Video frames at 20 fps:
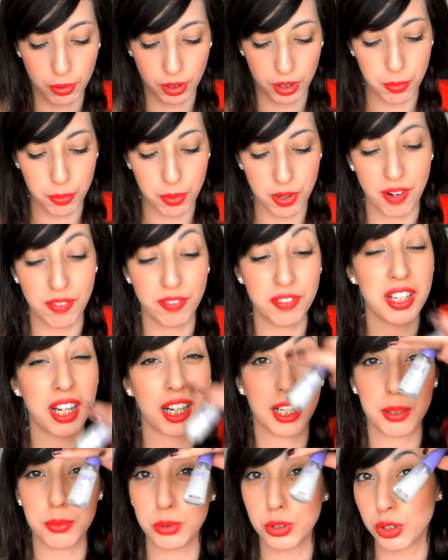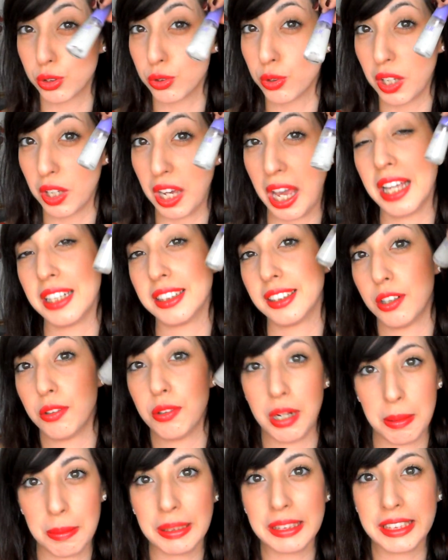porque bueno, al fin y al cabo esto no deja de ser
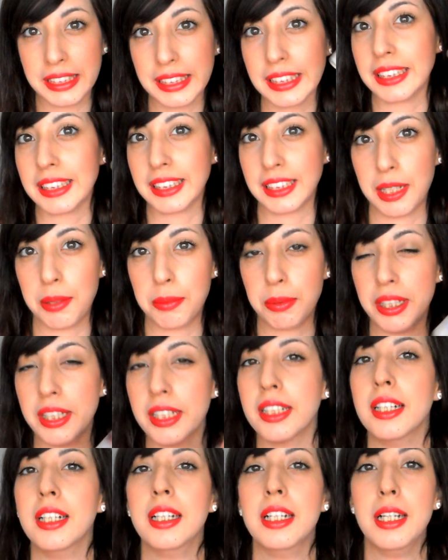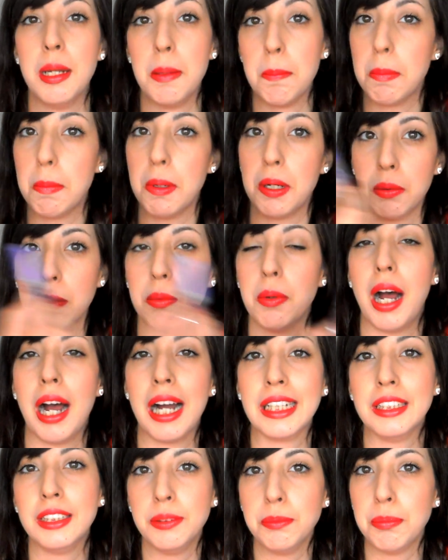una base que está bien, pero
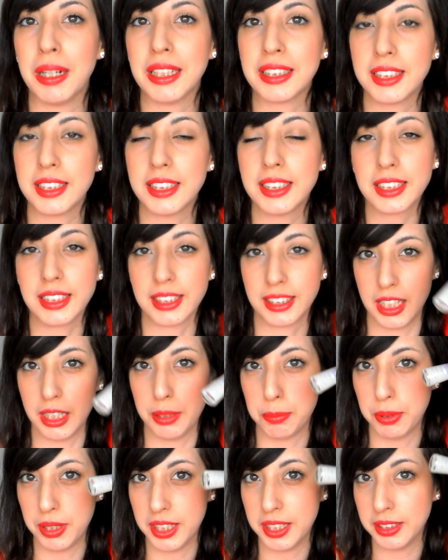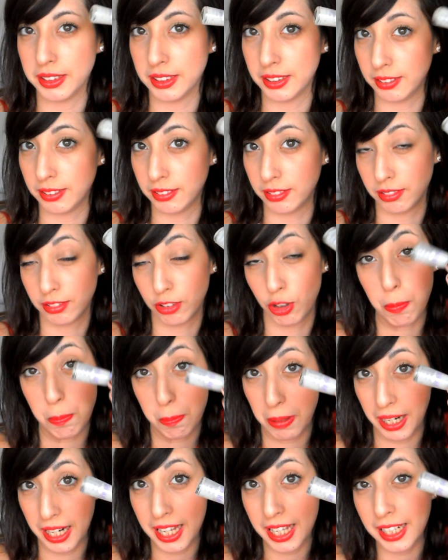hay bases que se le pueden
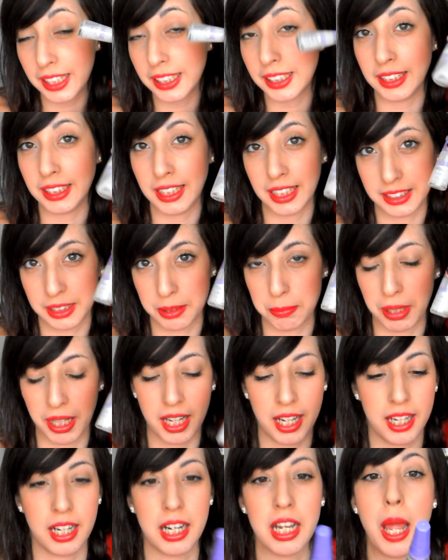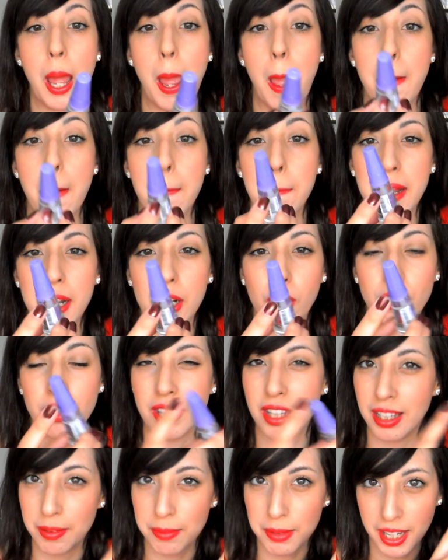comparar y asemejar. Pero
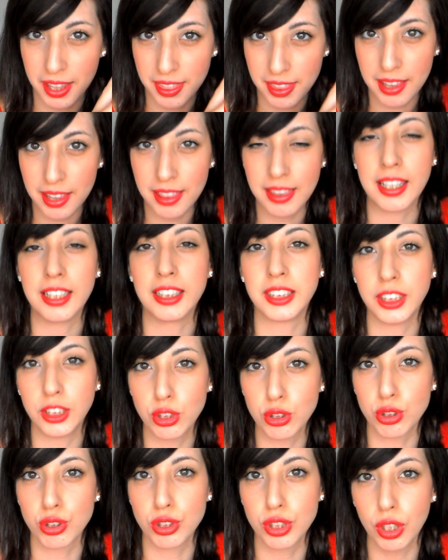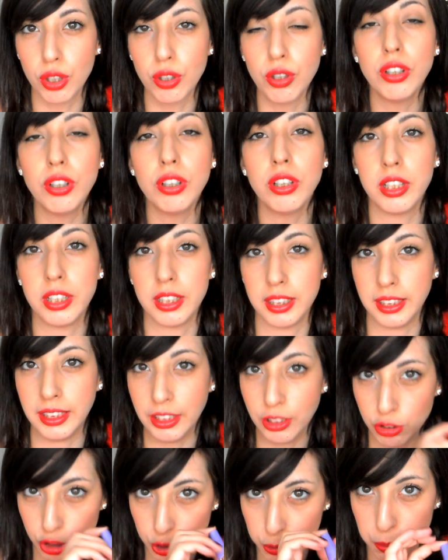de verdad que sí que os digo, y
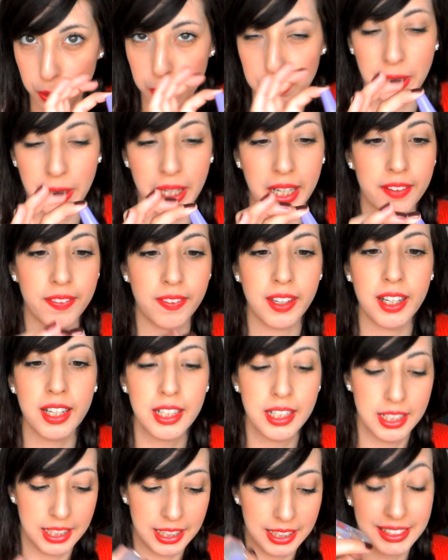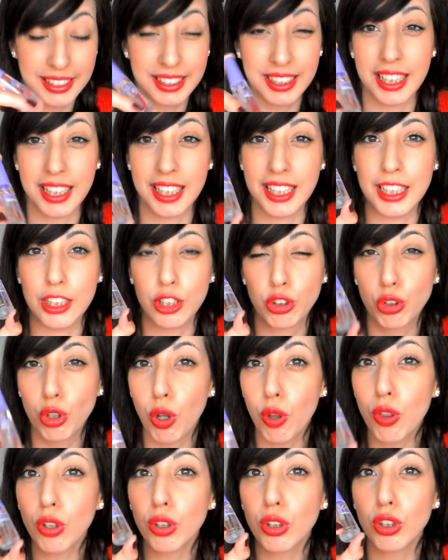no es propaganda, es que de
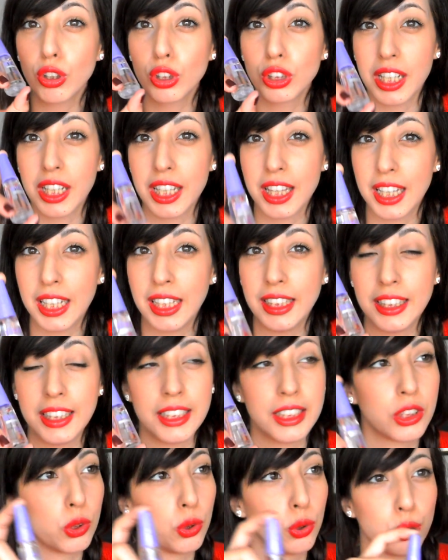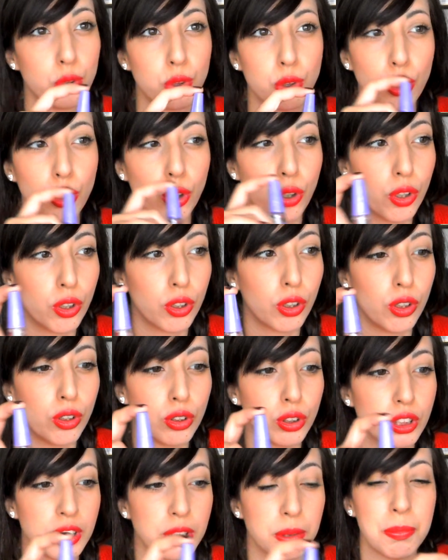todos los aceites o todos
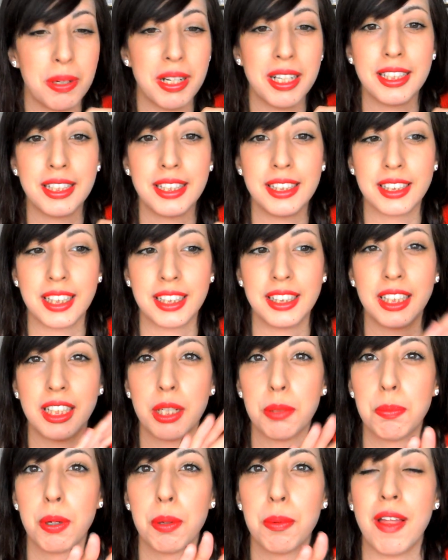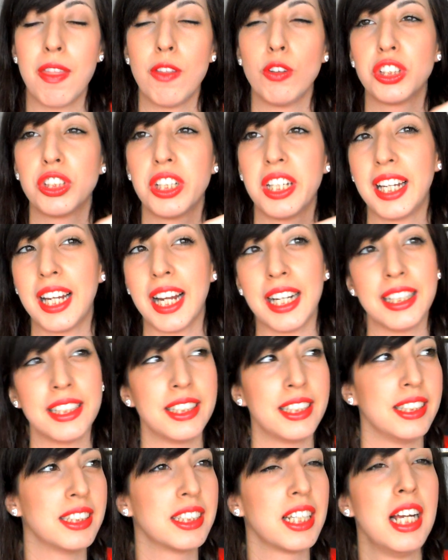los esmaltes así que he probado,
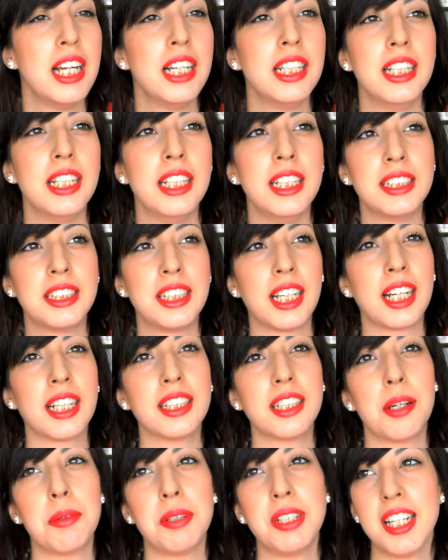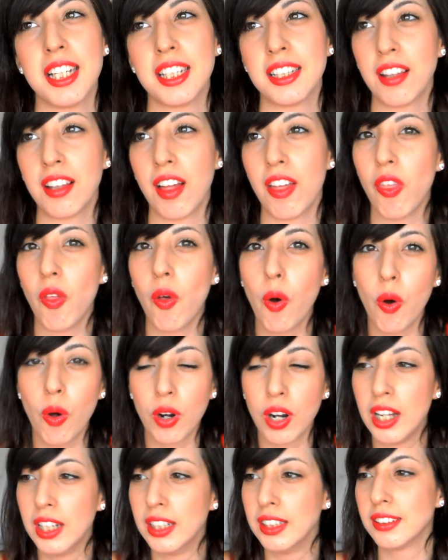secantes, eh, secante
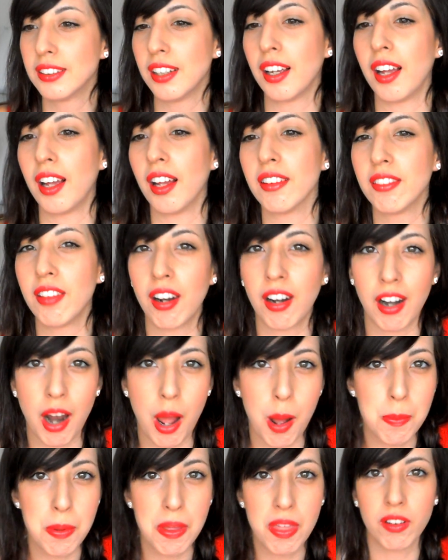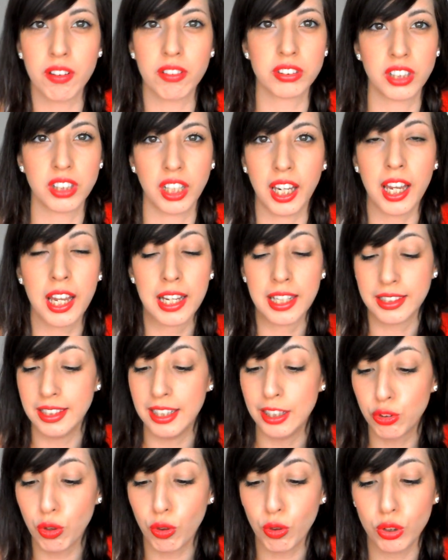abrillantador, secante rápido, no sé qué,
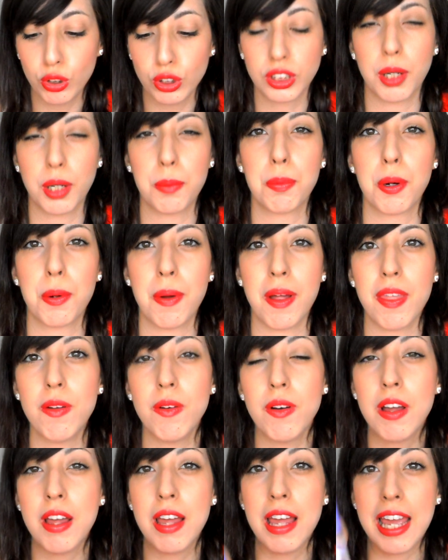de todos los que he probado,